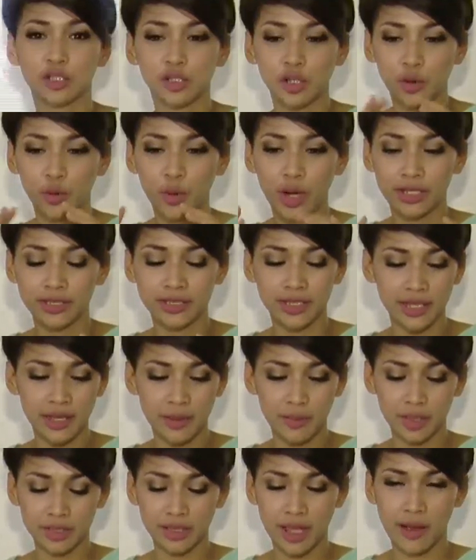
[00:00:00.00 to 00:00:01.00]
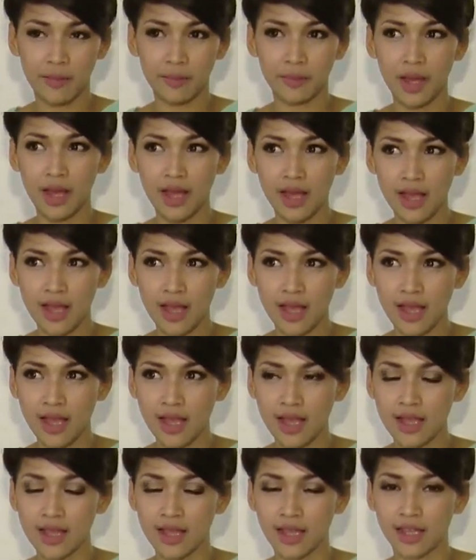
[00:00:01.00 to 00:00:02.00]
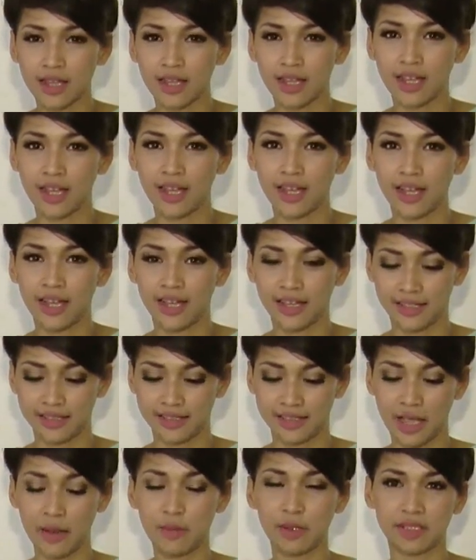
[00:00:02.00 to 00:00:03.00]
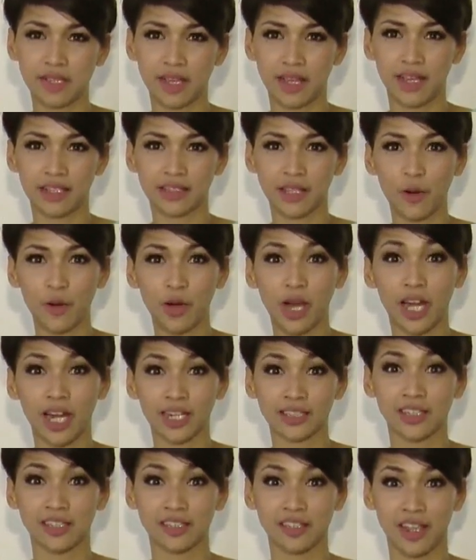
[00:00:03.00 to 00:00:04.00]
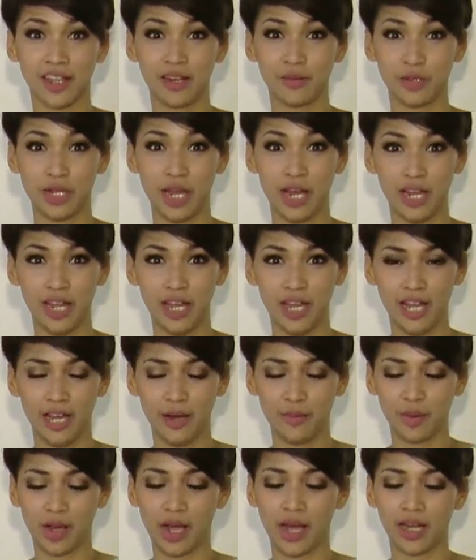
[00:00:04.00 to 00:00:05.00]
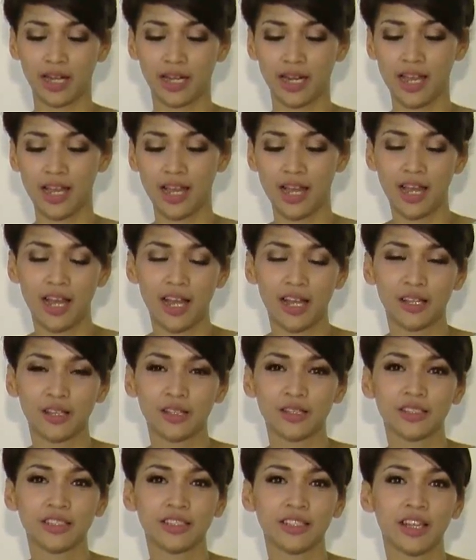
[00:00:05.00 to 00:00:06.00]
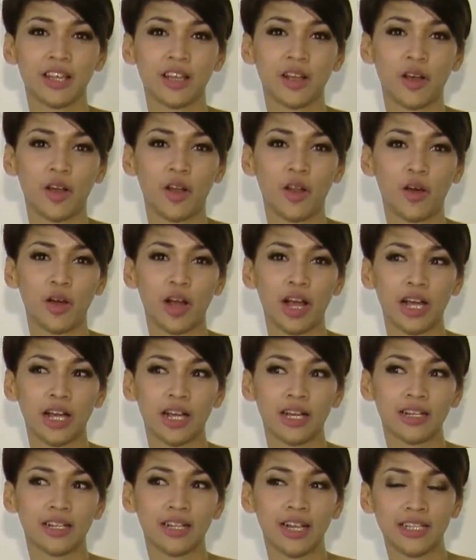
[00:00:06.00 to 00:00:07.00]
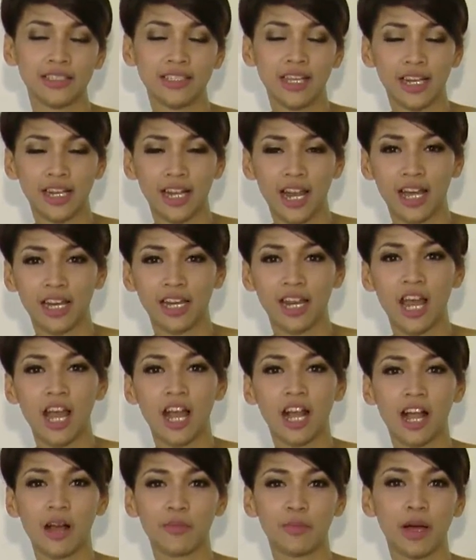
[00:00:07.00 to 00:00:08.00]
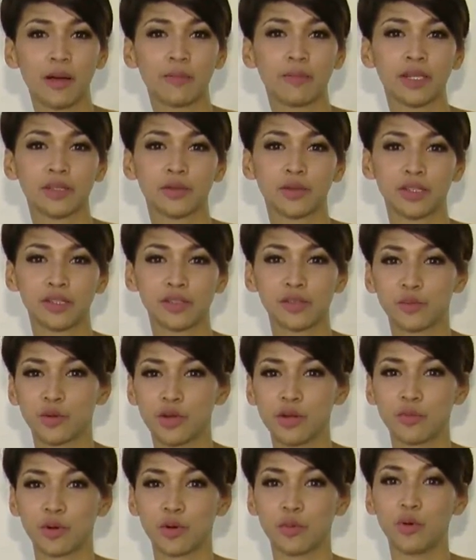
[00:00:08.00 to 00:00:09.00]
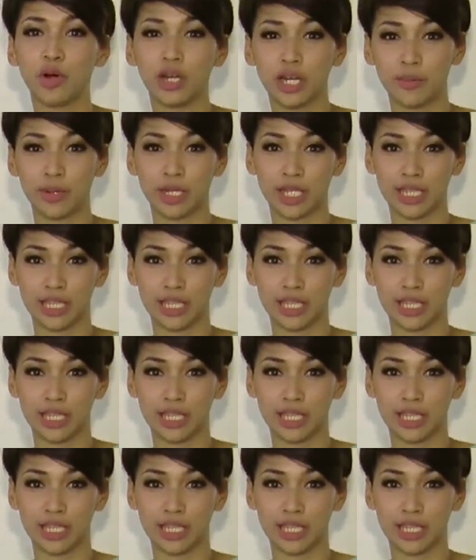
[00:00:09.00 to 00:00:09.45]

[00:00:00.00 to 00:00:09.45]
keseruannya yang pertama uh, saya bisa tahu karakter saya lebih dalam karena kalau ngajarin anak apa-apa itu kan semuanya berhubungan sama